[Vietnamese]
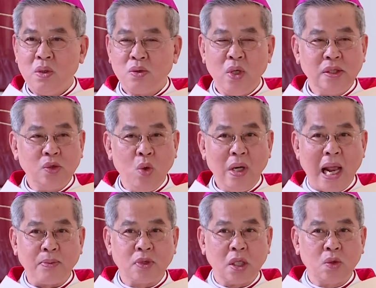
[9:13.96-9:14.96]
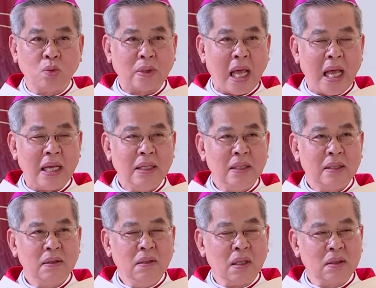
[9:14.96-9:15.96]
Chúa Giêsu làm cho chúng ta
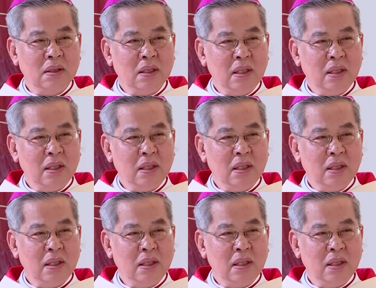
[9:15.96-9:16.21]
được